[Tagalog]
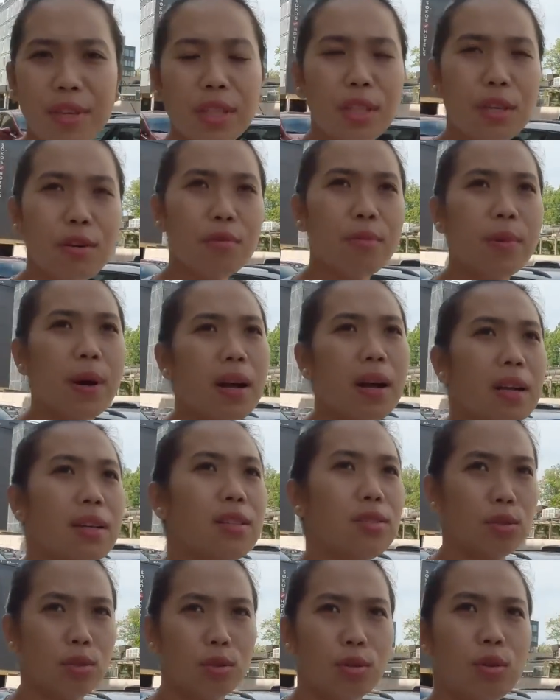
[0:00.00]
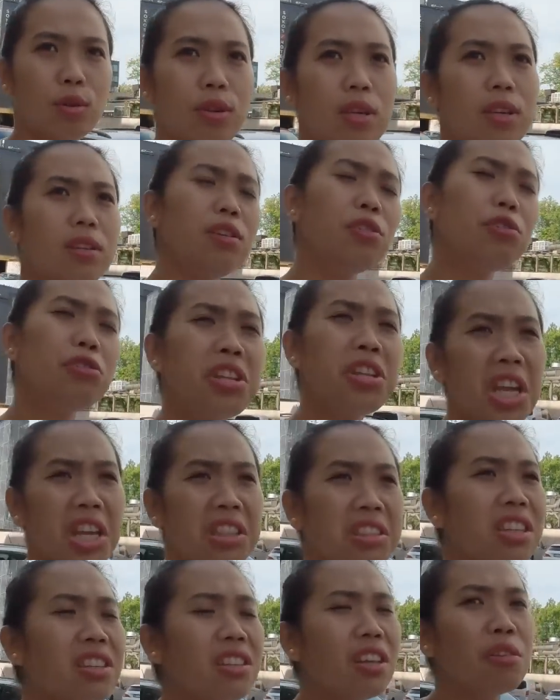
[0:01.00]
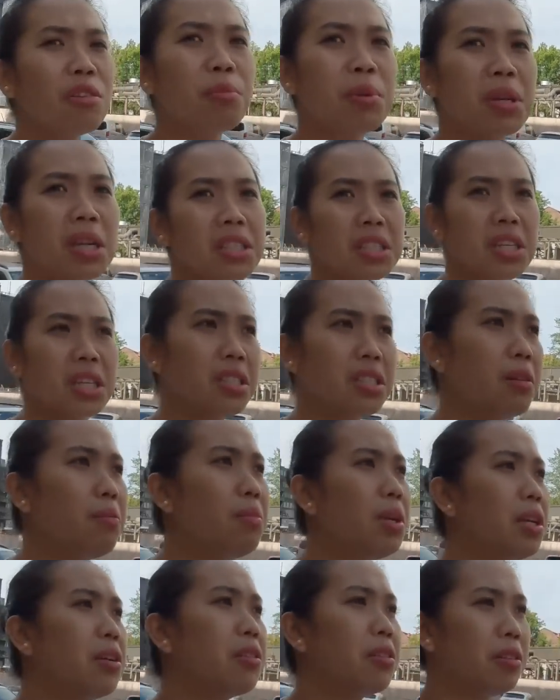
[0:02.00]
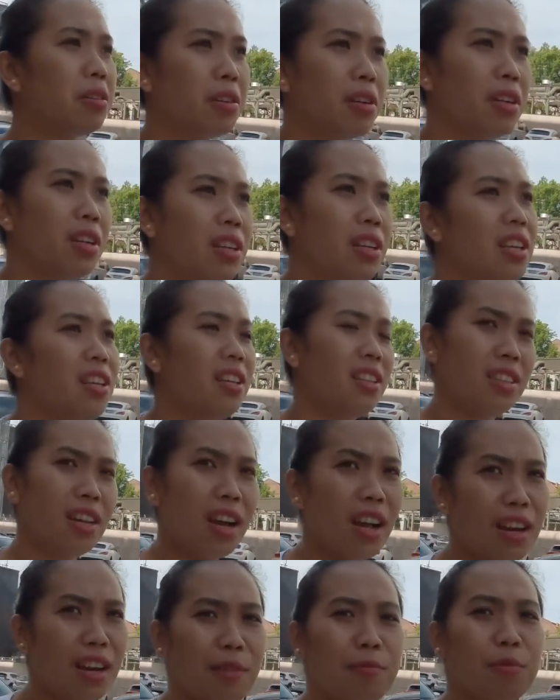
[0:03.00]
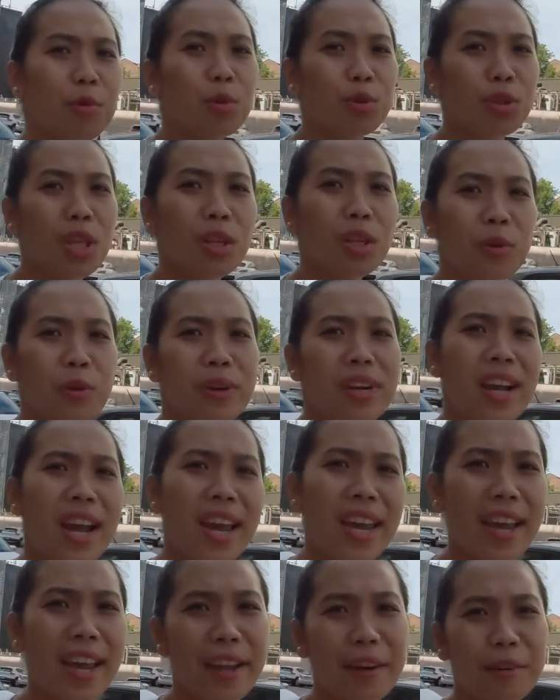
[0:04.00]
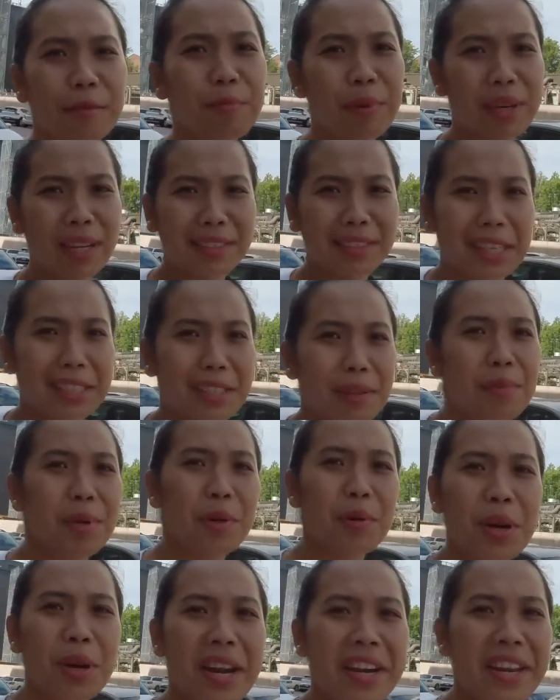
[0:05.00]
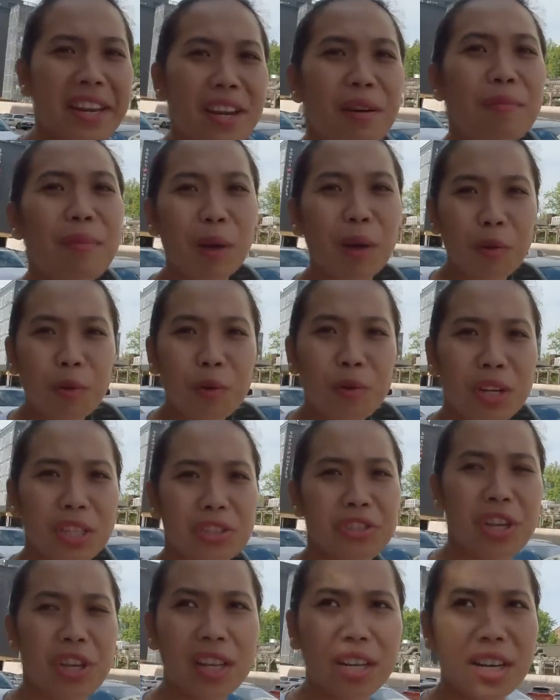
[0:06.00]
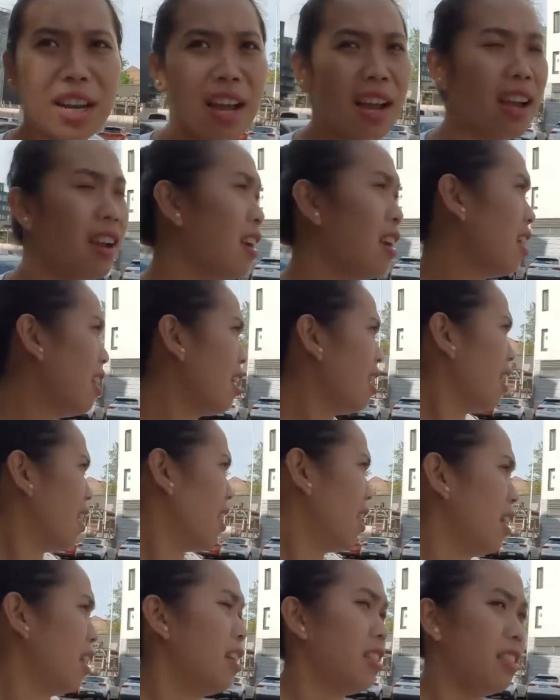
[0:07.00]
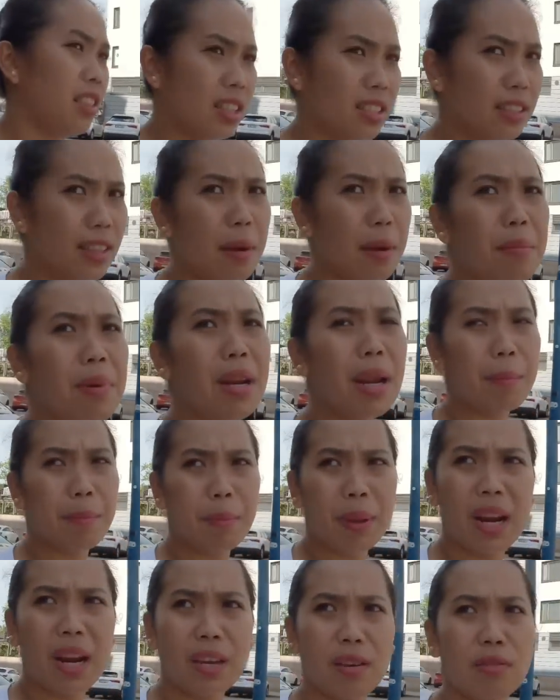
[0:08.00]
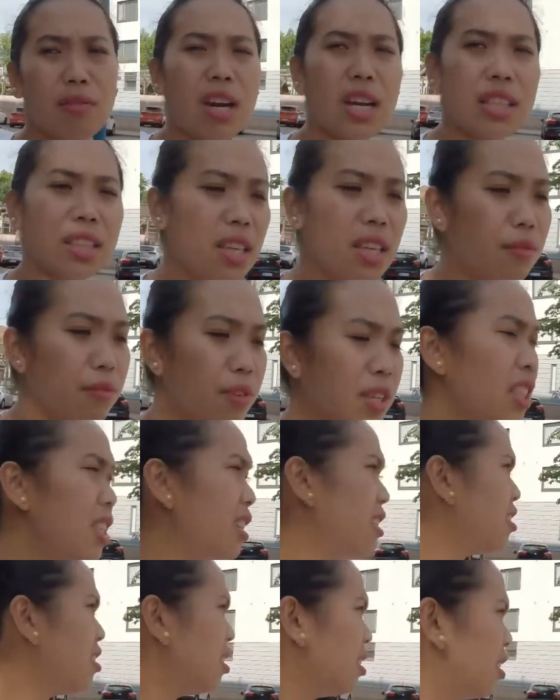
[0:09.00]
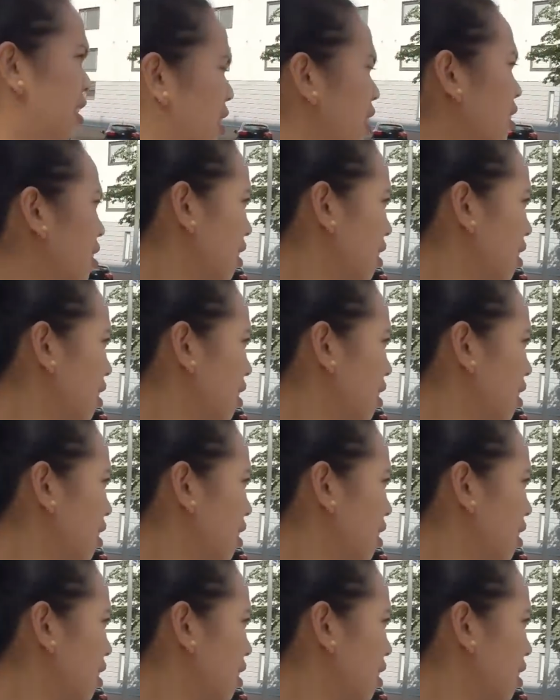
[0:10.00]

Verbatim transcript: video ba so hindi ko din naintindihan yung pinagsasabi ko nakalimutan ko na nga yan eh, anong pinagsasabi ko kanina bago ko na check na nag time lap pala yung ating video